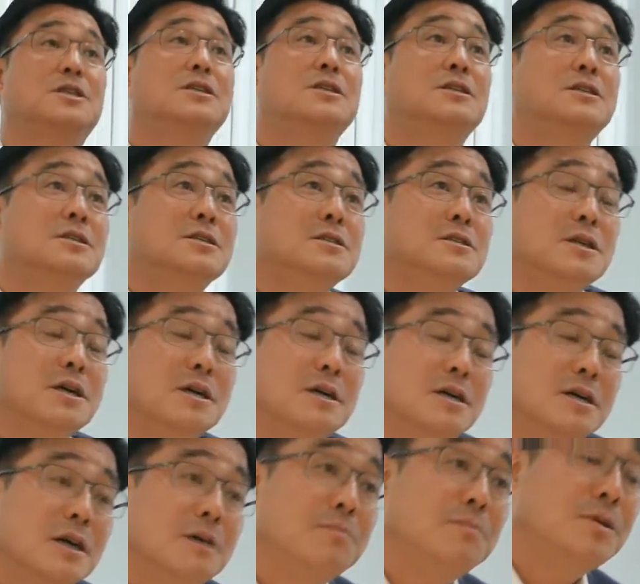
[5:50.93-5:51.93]

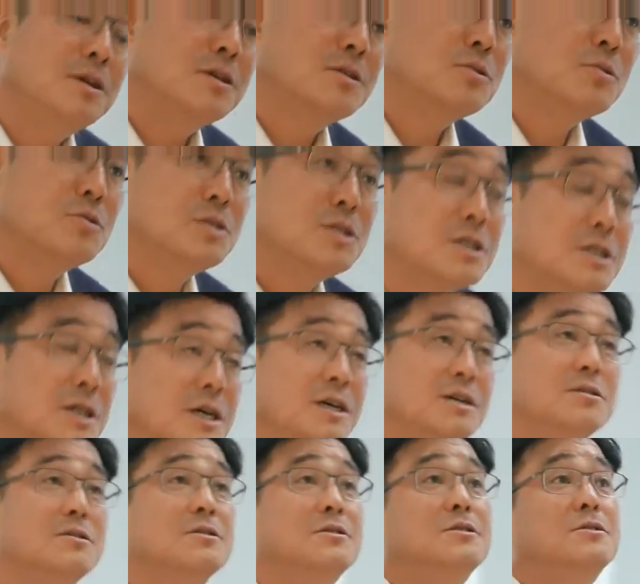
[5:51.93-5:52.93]
징크나
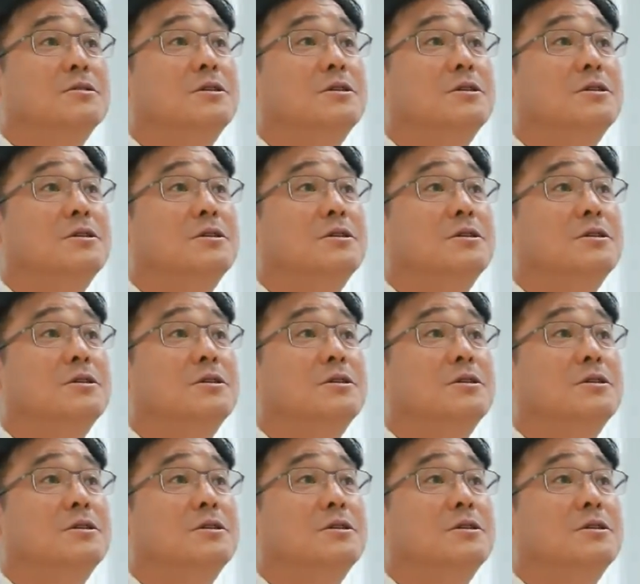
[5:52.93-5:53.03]
MPSOC가요.